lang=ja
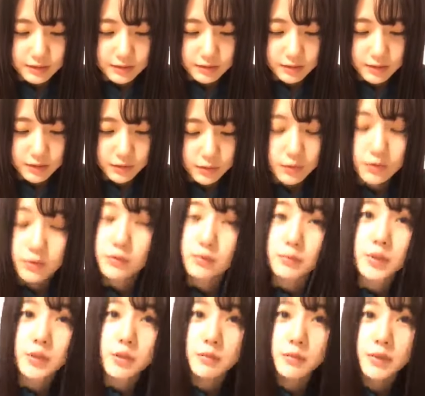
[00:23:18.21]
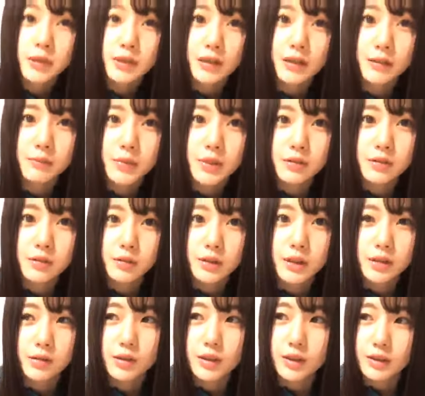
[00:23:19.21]
それをみみんなが見る
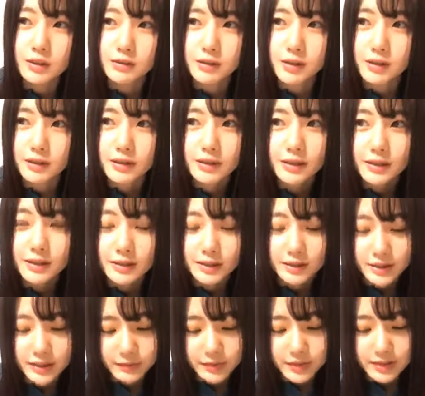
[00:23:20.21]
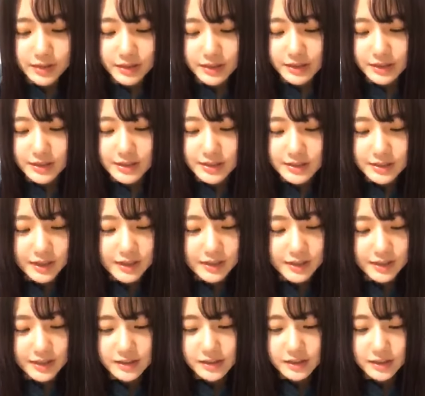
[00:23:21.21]
時とかにはみんな消え大
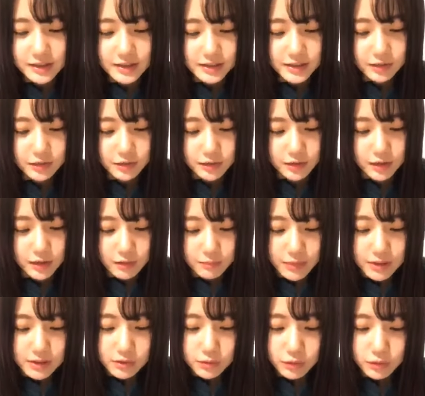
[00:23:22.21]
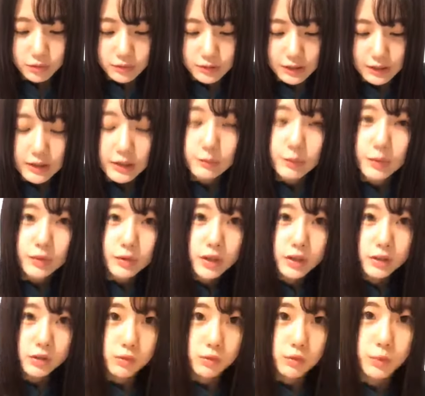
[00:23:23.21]
体消えちゃうパソコン今
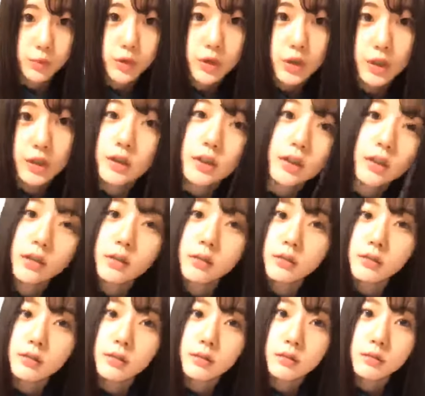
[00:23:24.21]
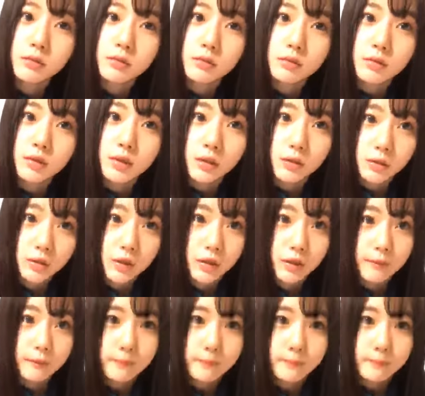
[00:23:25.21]
時の子持ってないんだよ
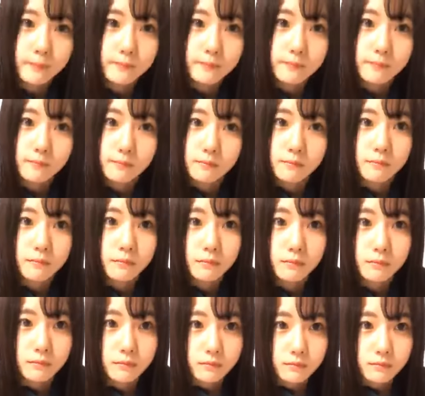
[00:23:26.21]
ねうん